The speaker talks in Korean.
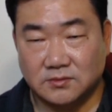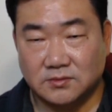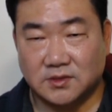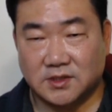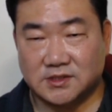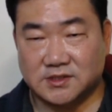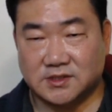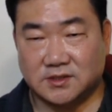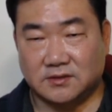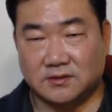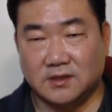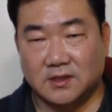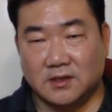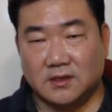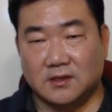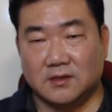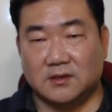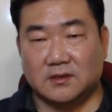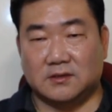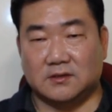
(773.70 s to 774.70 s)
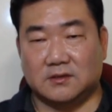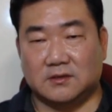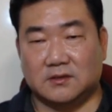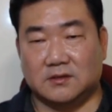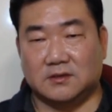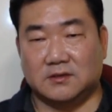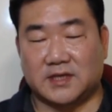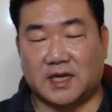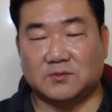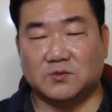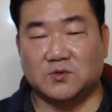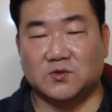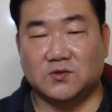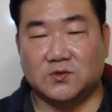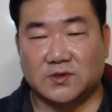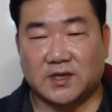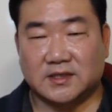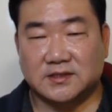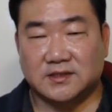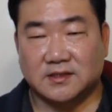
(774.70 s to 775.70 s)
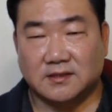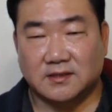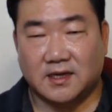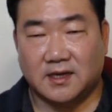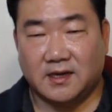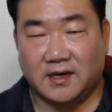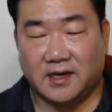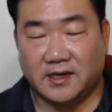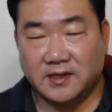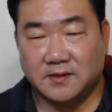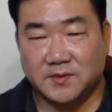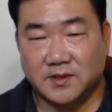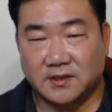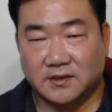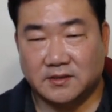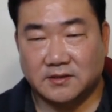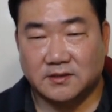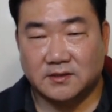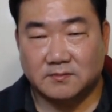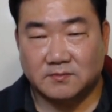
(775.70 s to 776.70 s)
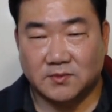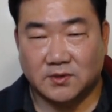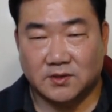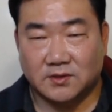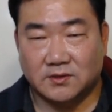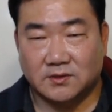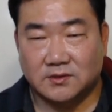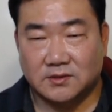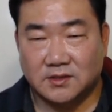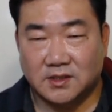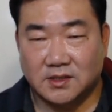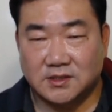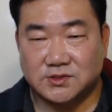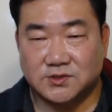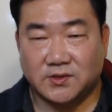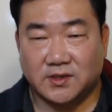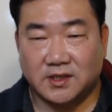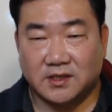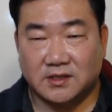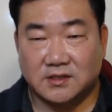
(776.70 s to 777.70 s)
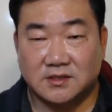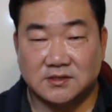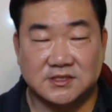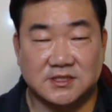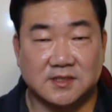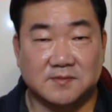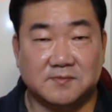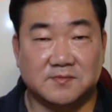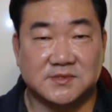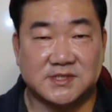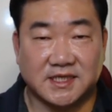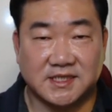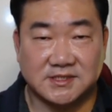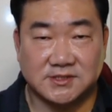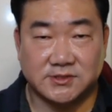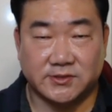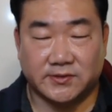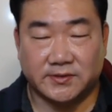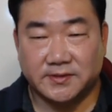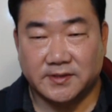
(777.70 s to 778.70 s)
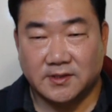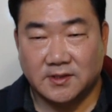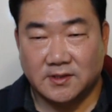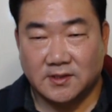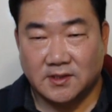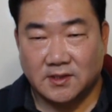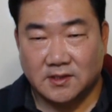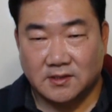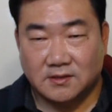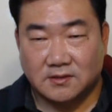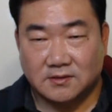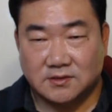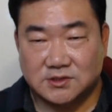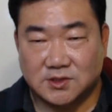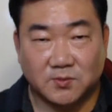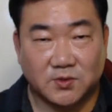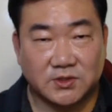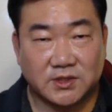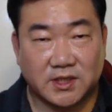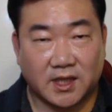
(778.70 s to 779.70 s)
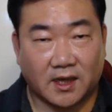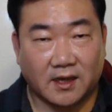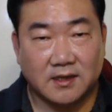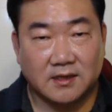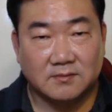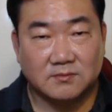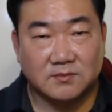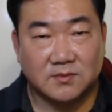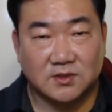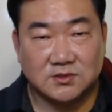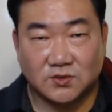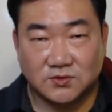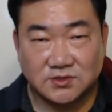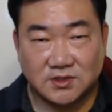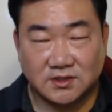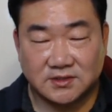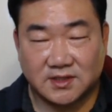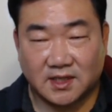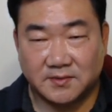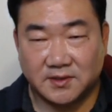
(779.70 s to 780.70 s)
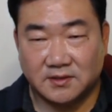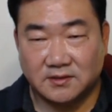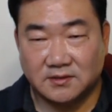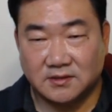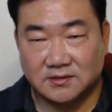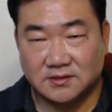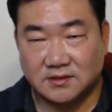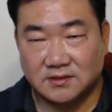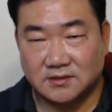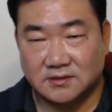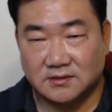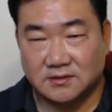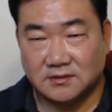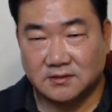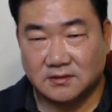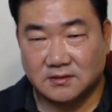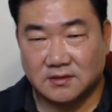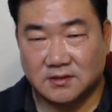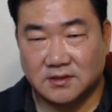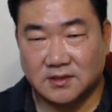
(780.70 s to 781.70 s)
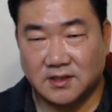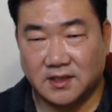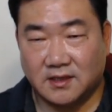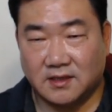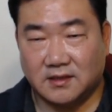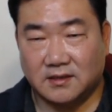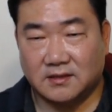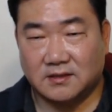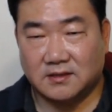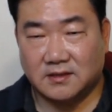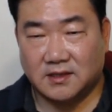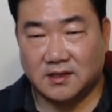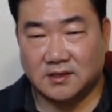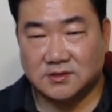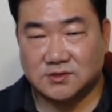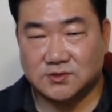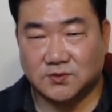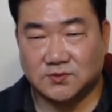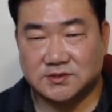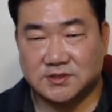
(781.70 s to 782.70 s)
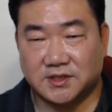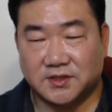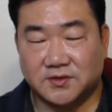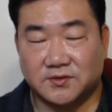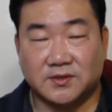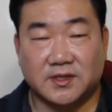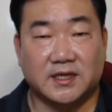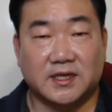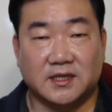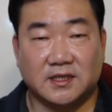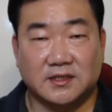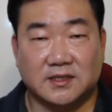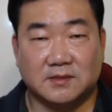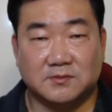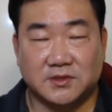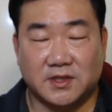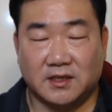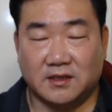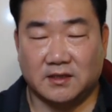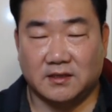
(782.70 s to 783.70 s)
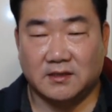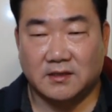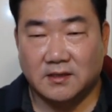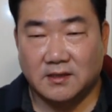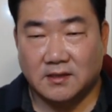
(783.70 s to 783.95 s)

그래서 나무라든가 아니면 일종의 현침살이죠. 전봇대, 뭐 송전탑 이런 것들은 크게 그렇게 좋은 작용을 안 하기 때문에